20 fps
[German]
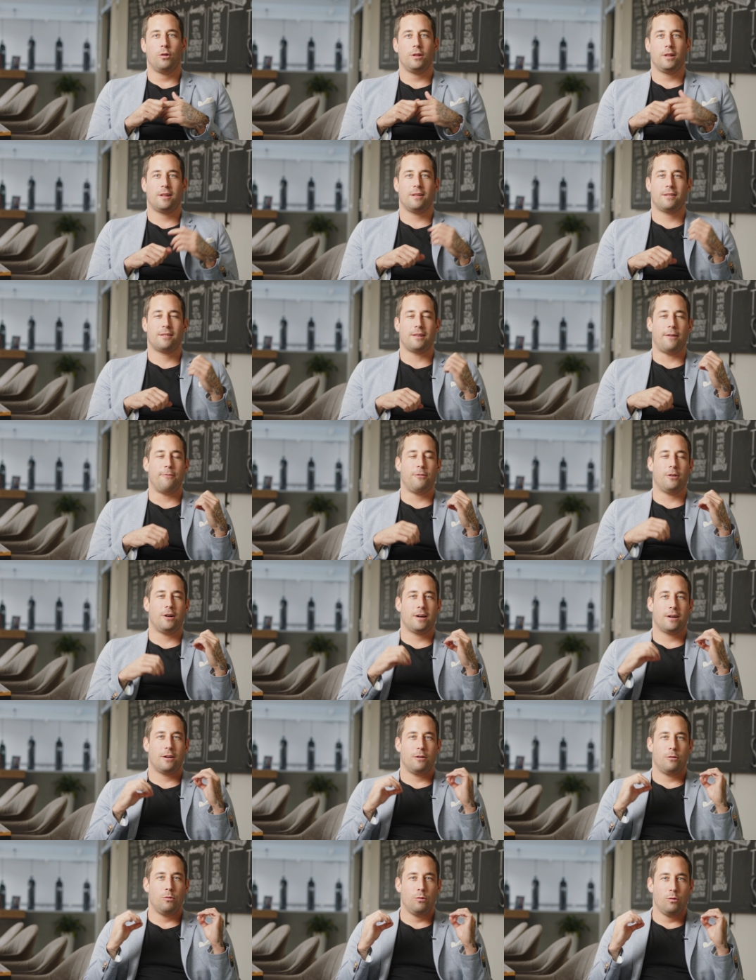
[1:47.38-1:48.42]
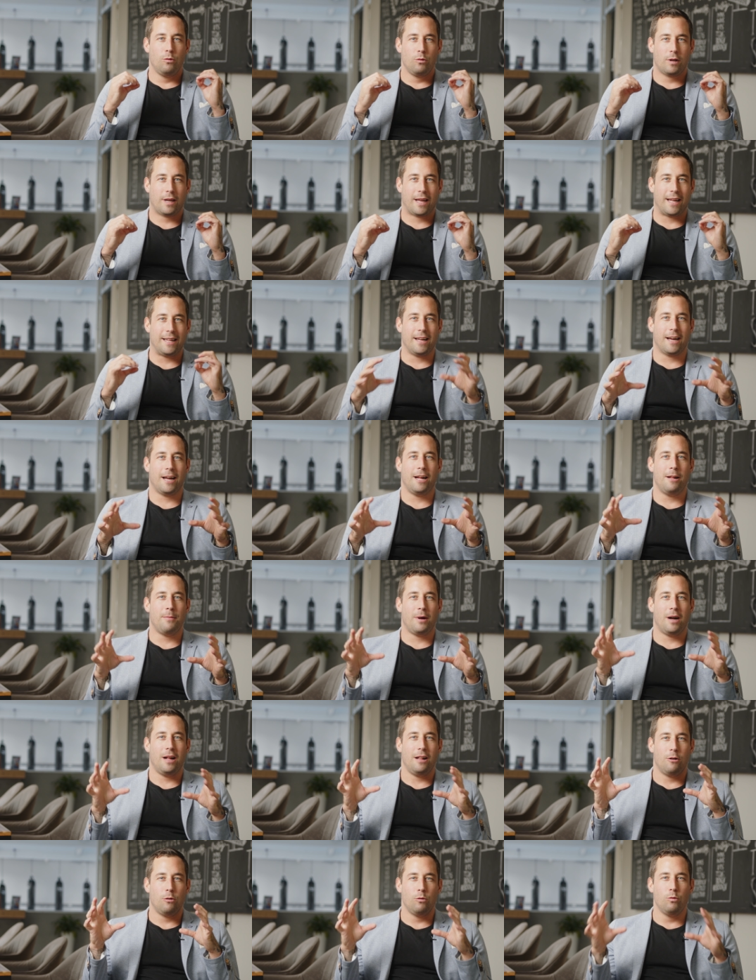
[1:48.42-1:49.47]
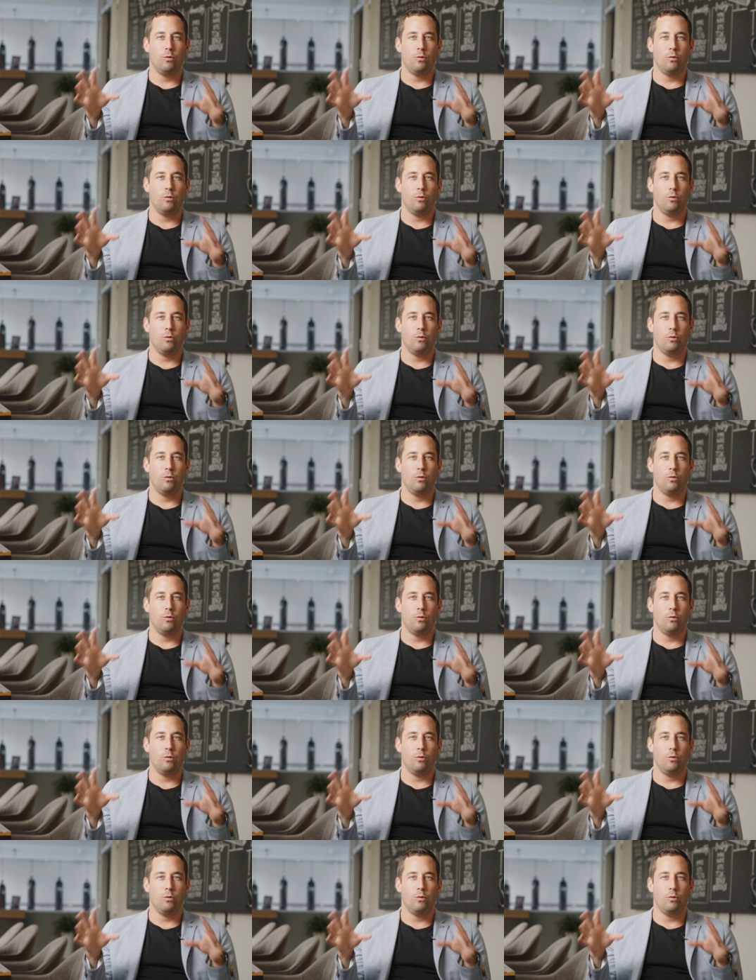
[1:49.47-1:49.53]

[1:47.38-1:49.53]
Und das ist einfach generell mal